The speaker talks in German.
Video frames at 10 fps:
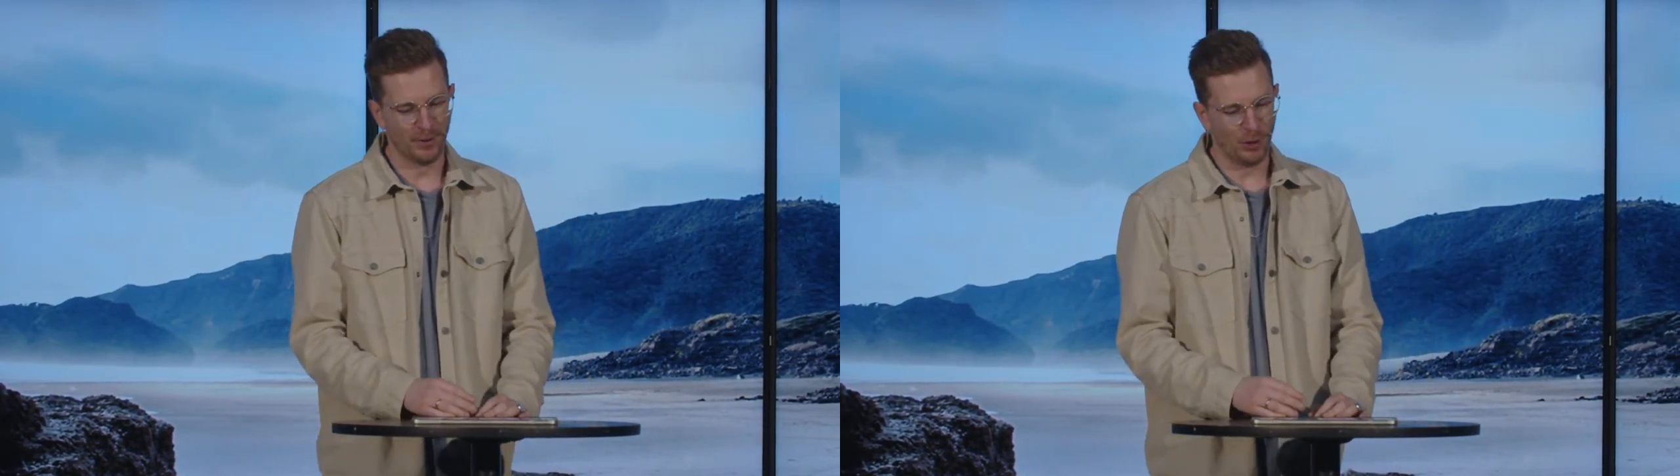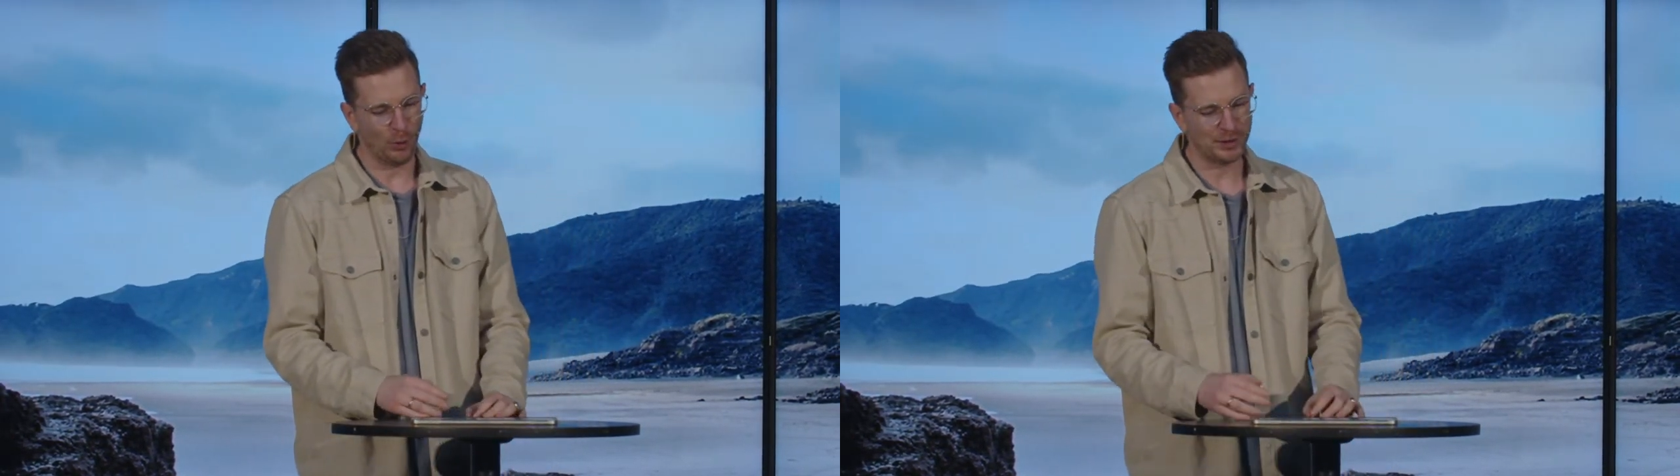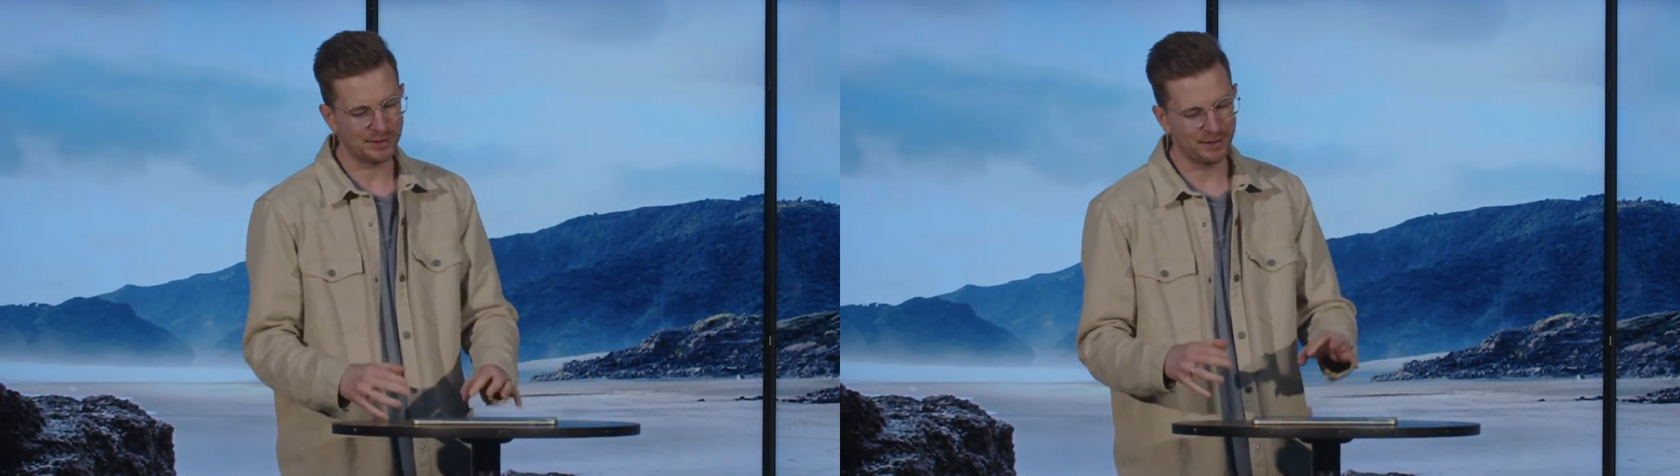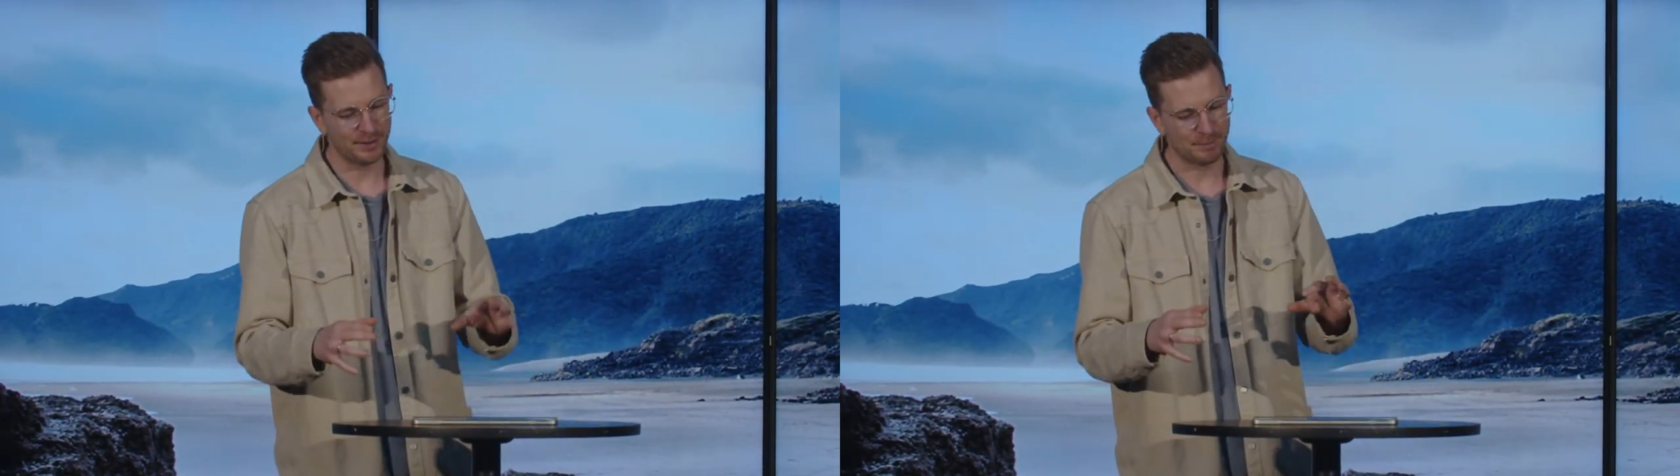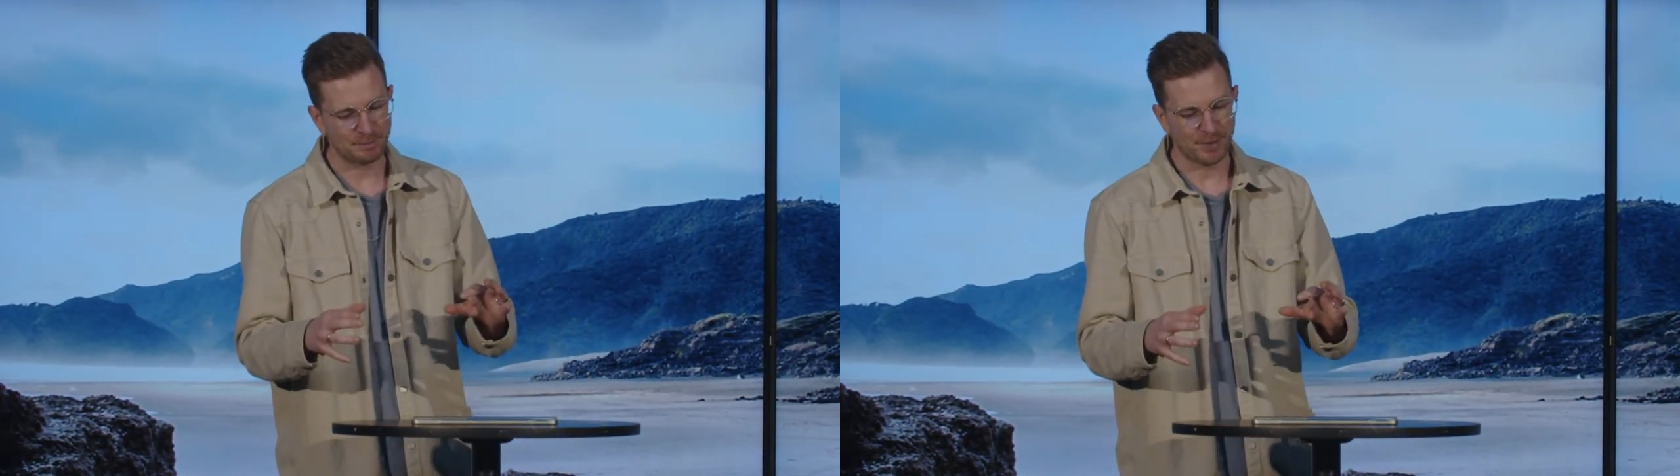Und
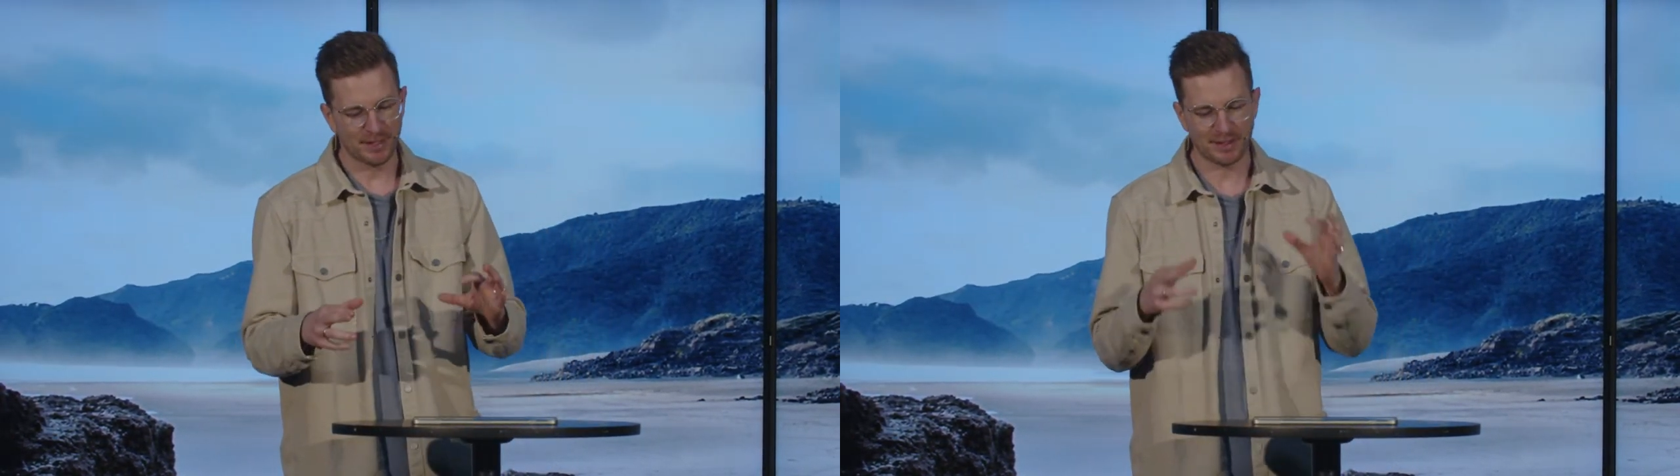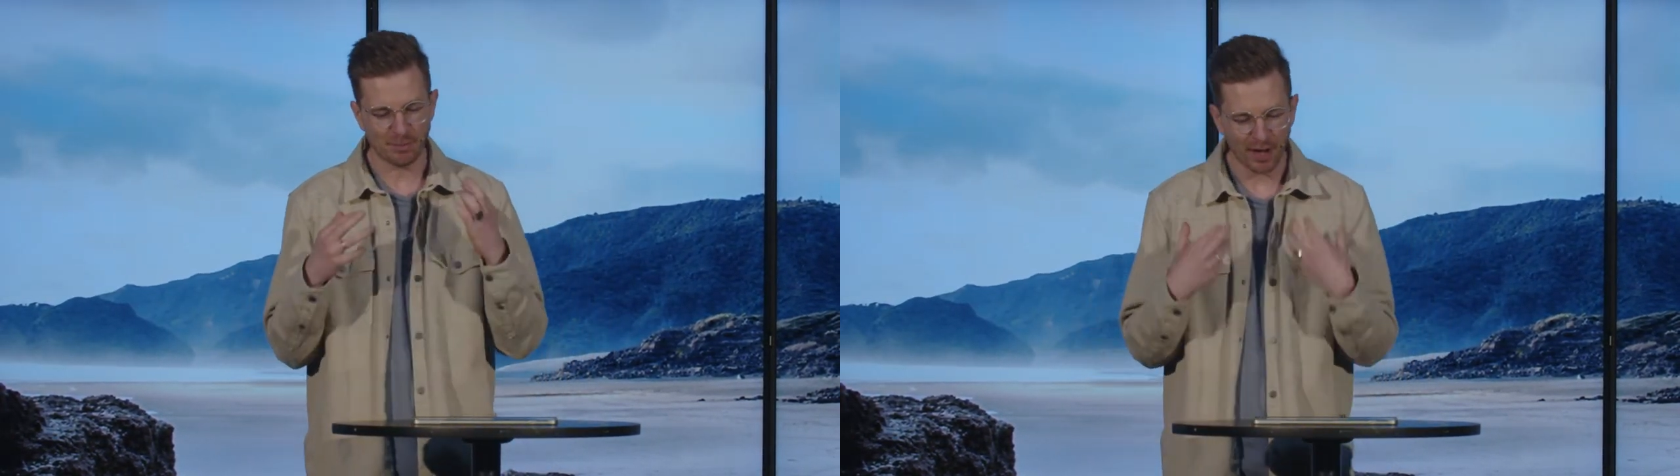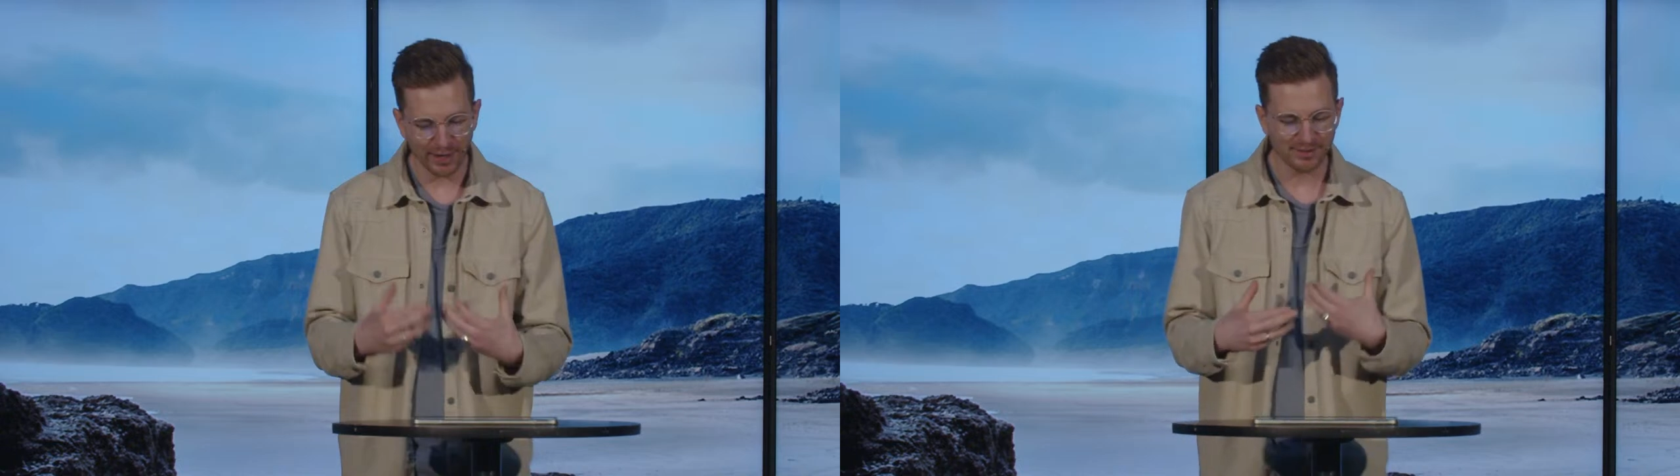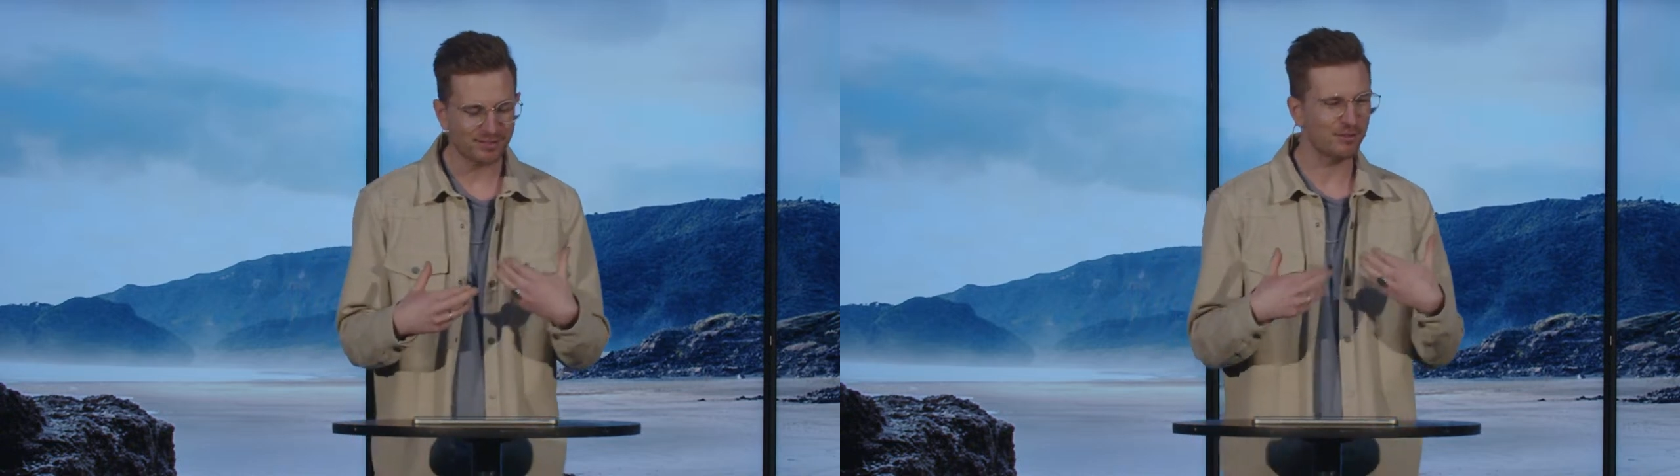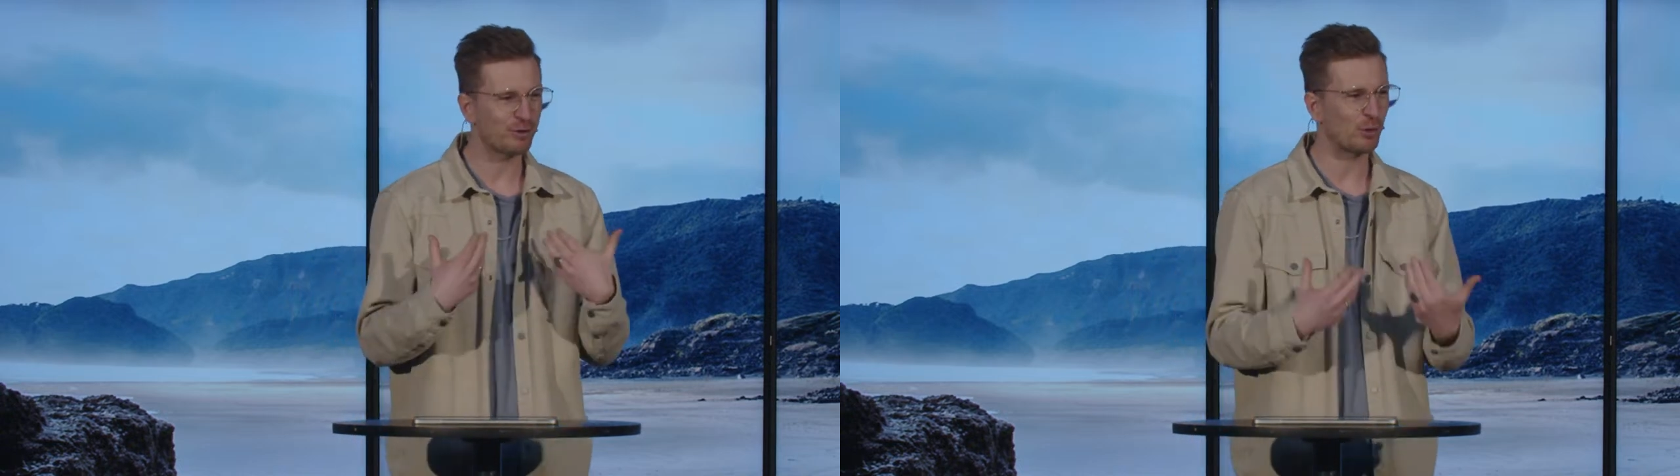die, die
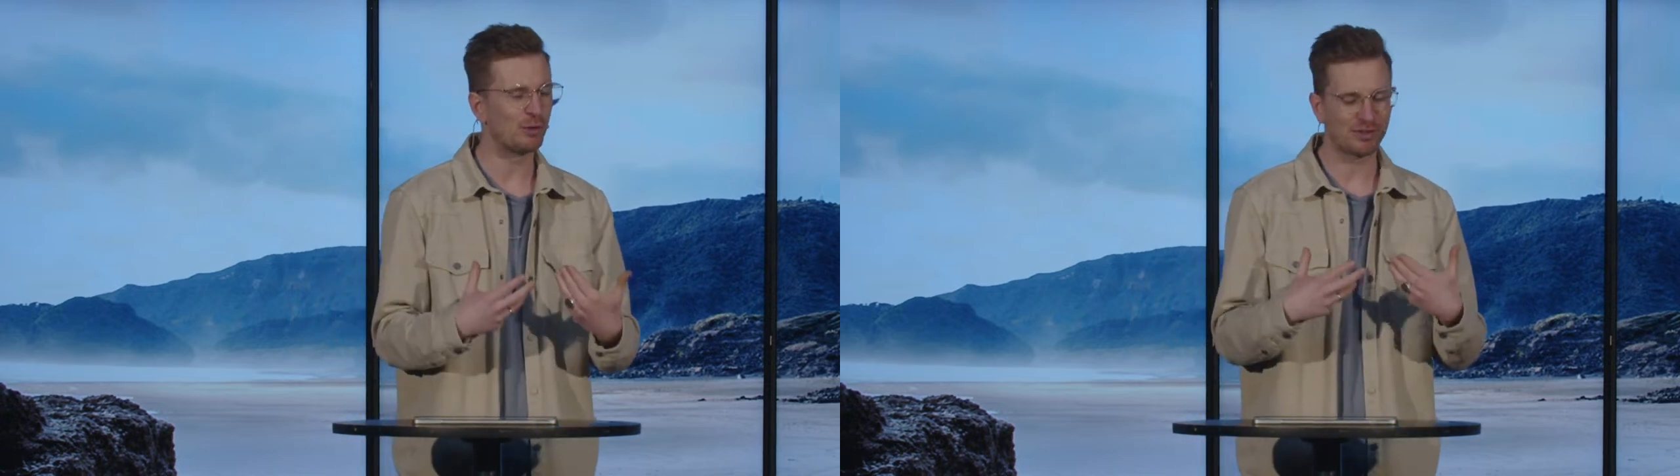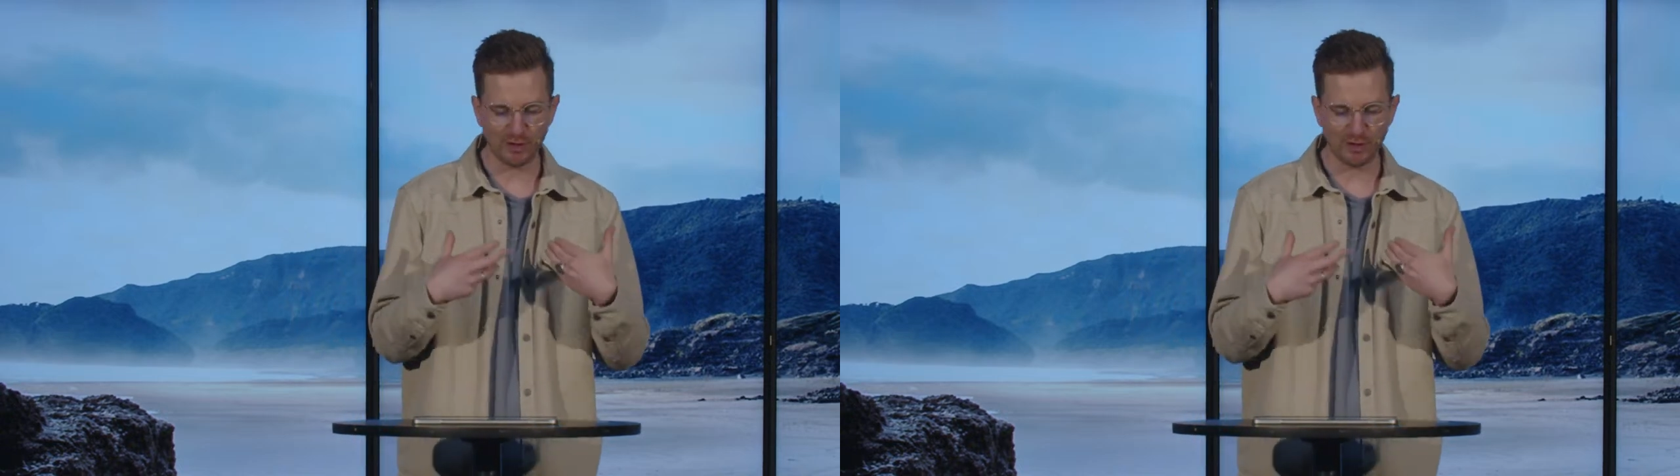meisten von uns,